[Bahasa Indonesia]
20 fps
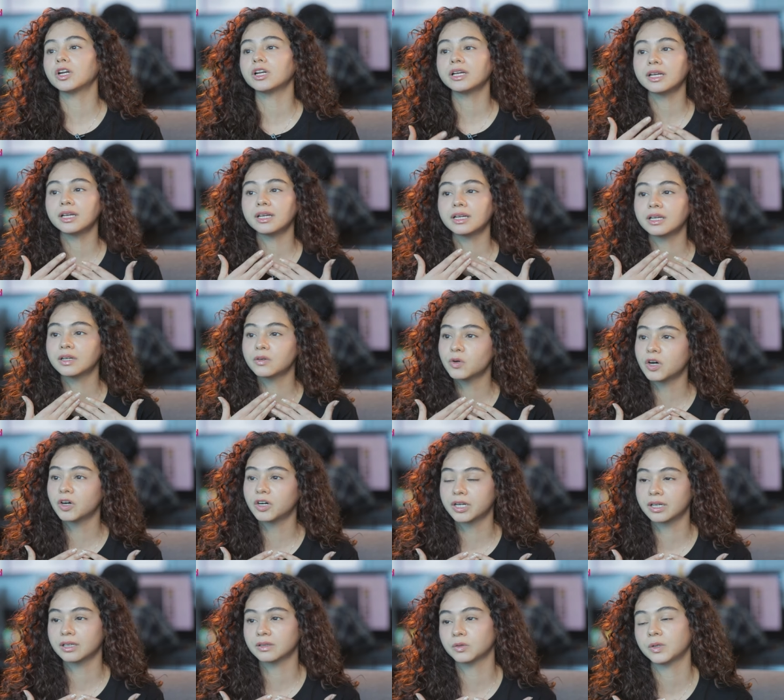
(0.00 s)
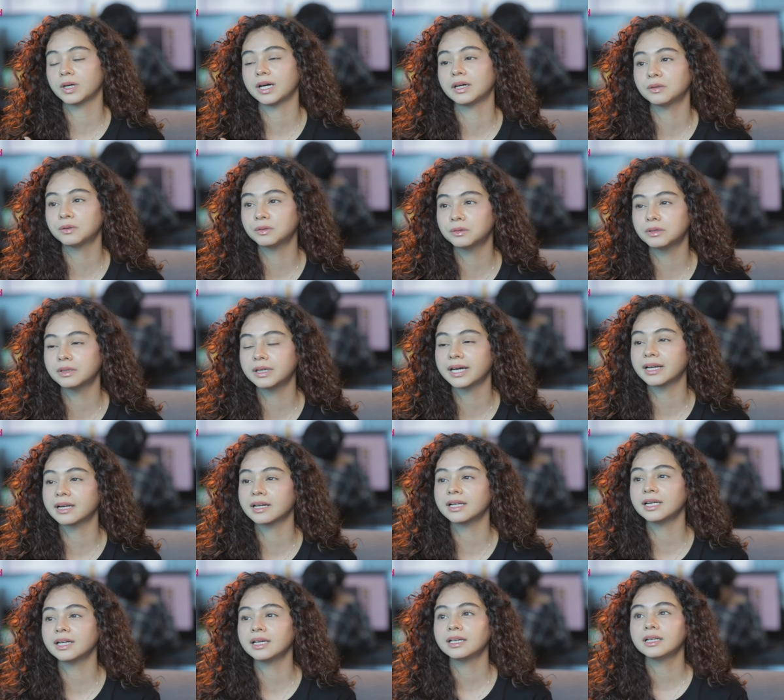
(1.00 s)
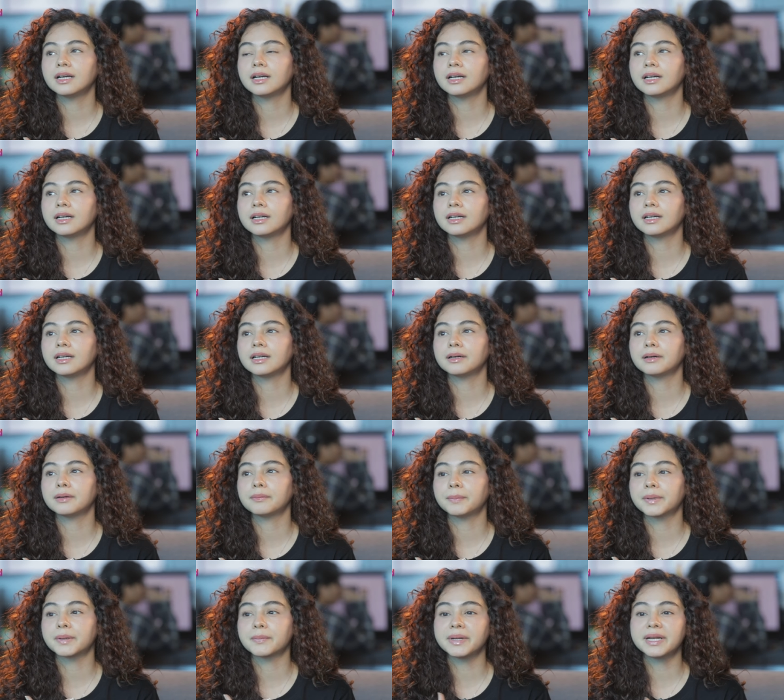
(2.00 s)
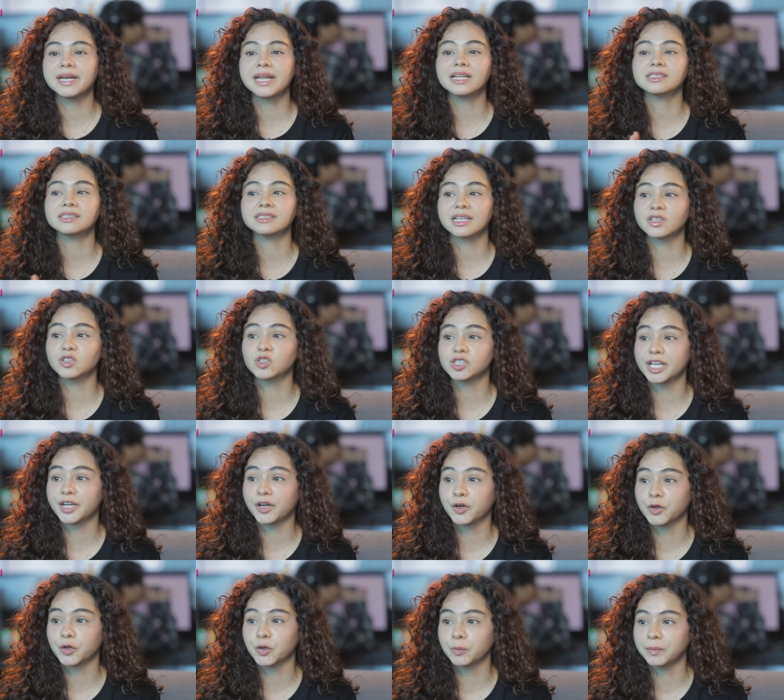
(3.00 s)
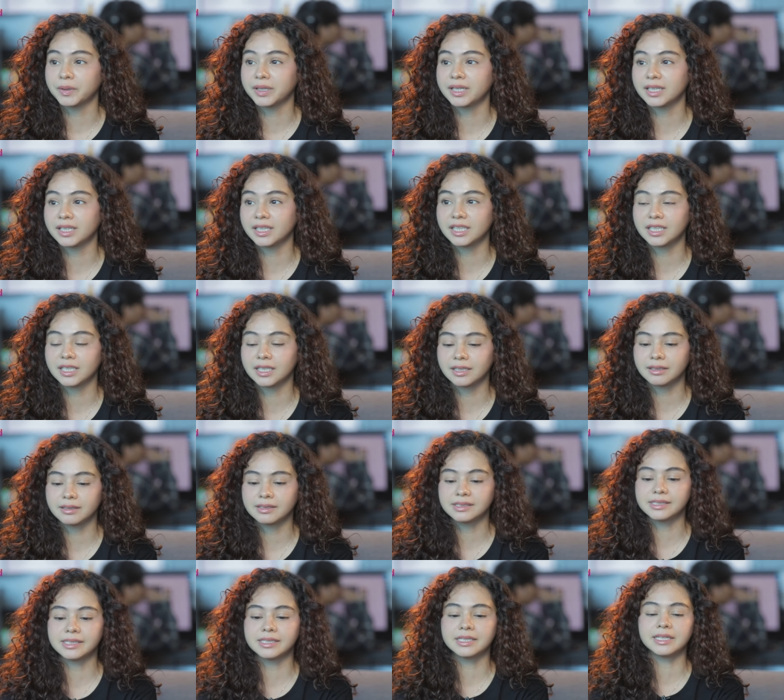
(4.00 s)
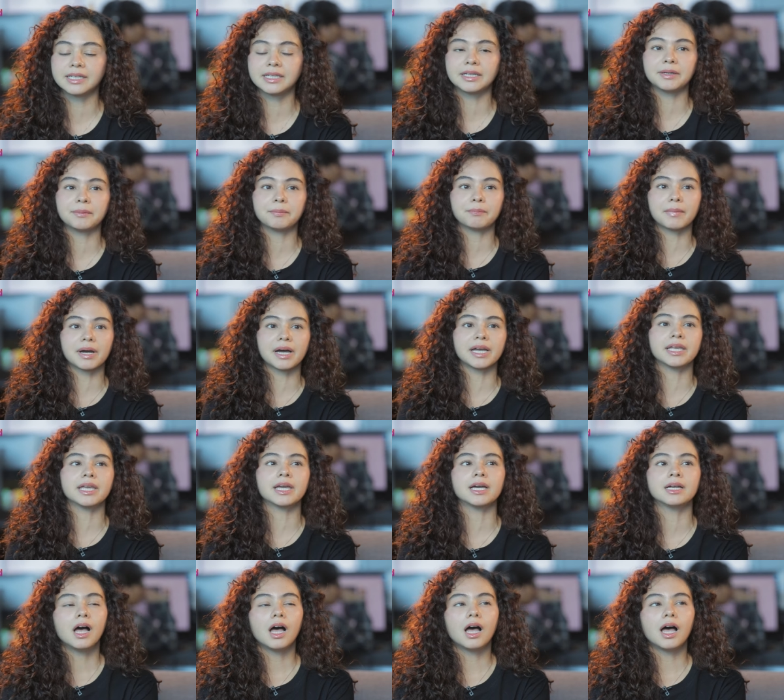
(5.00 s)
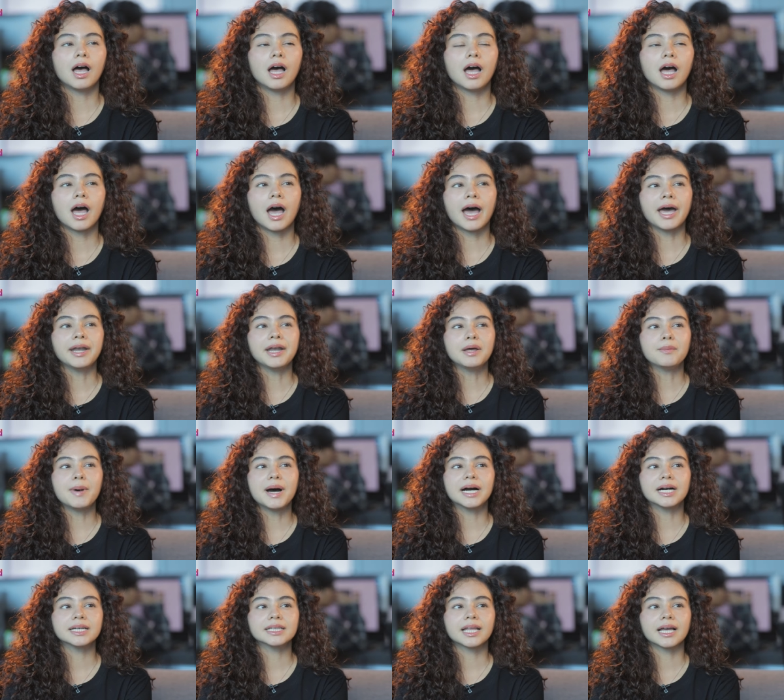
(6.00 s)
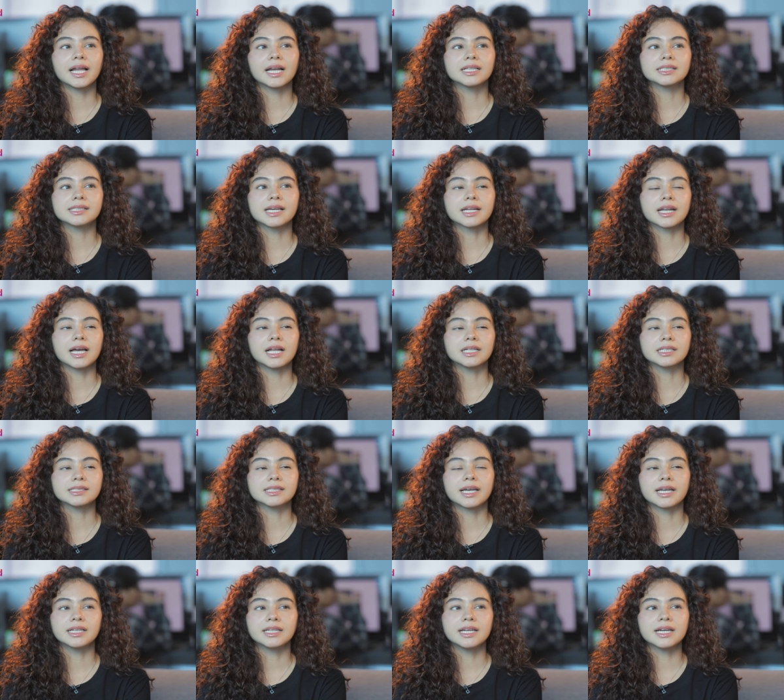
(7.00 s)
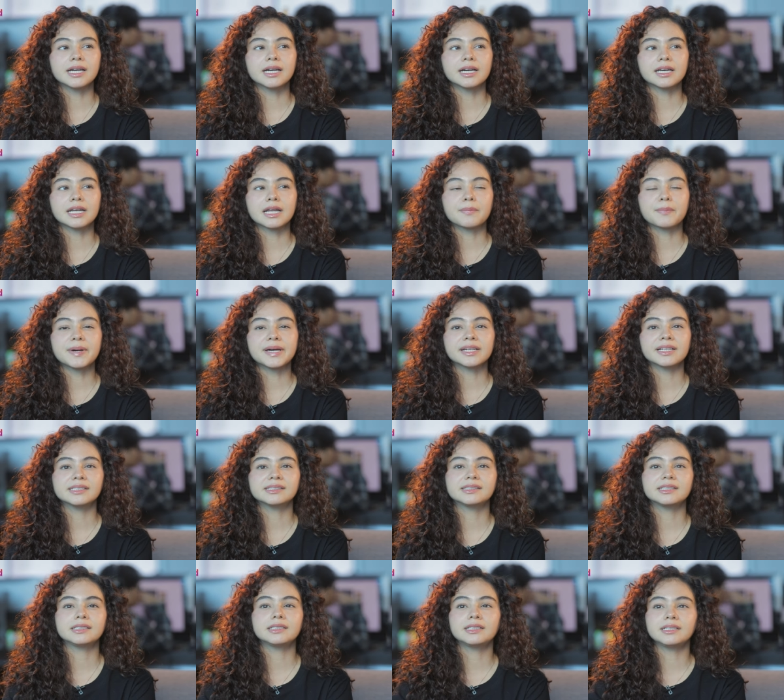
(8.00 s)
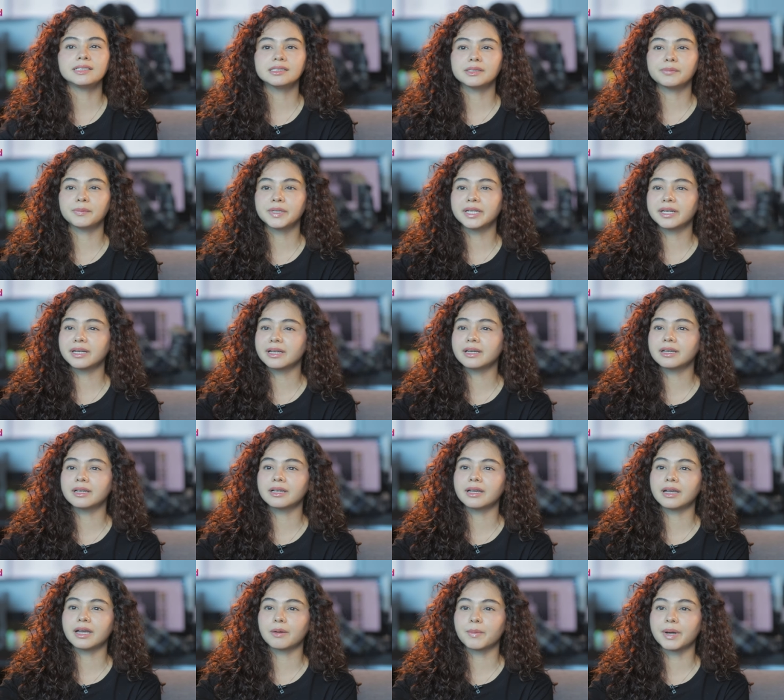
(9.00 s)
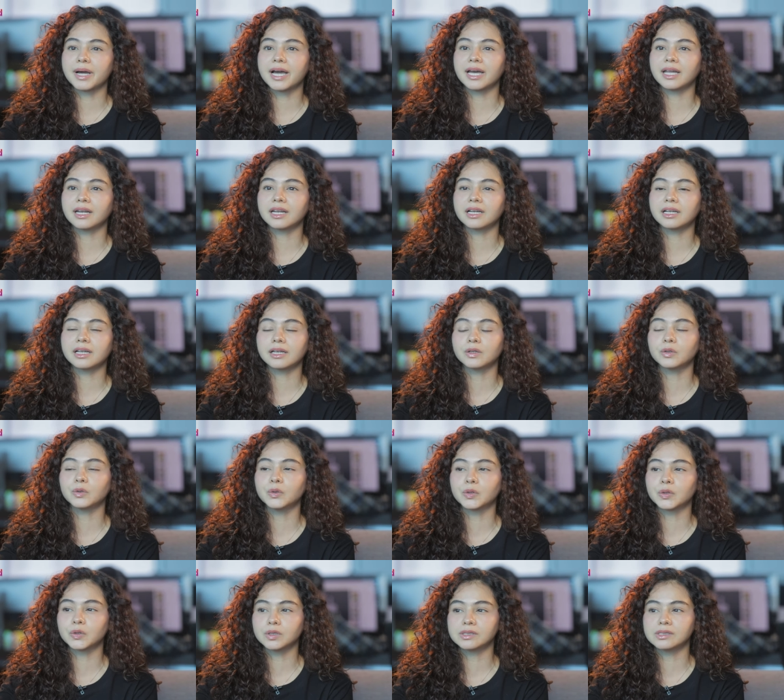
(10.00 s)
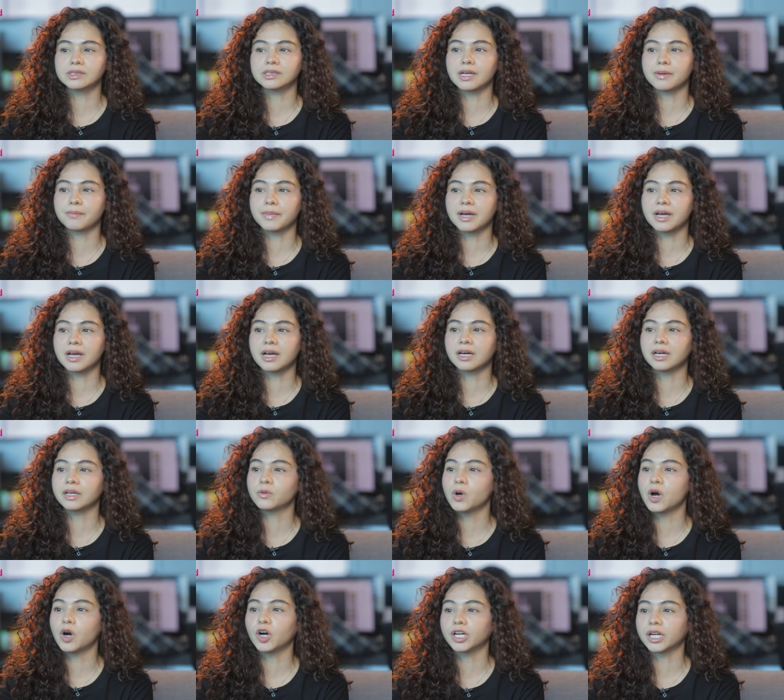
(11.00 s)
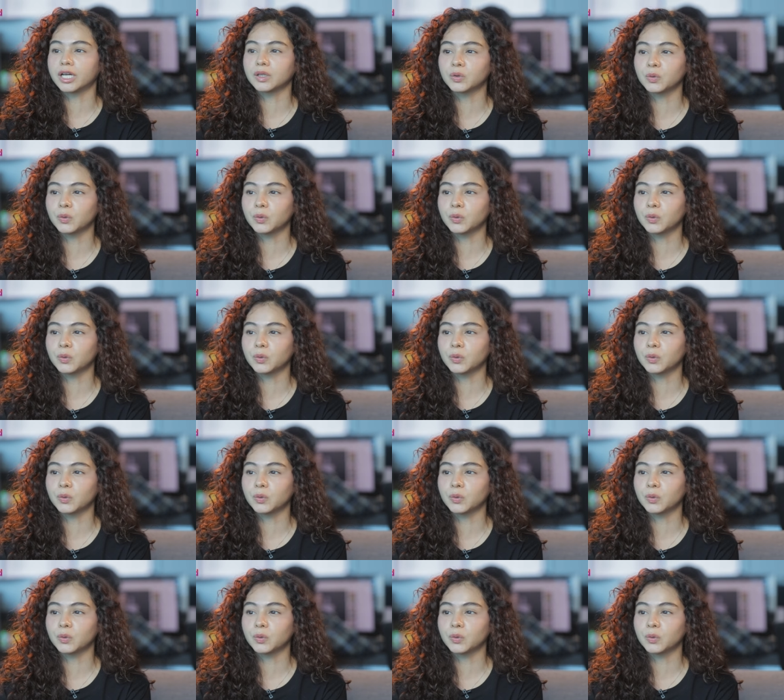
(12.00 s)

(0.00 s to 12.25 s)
oleh kedua orang tua aku karena uh, perbedaan status ekonomi jadi makanya uh, ada banget alasan-alasannya kenapa Resti ini sebenarnya emang anak yang nurut sama kedua orang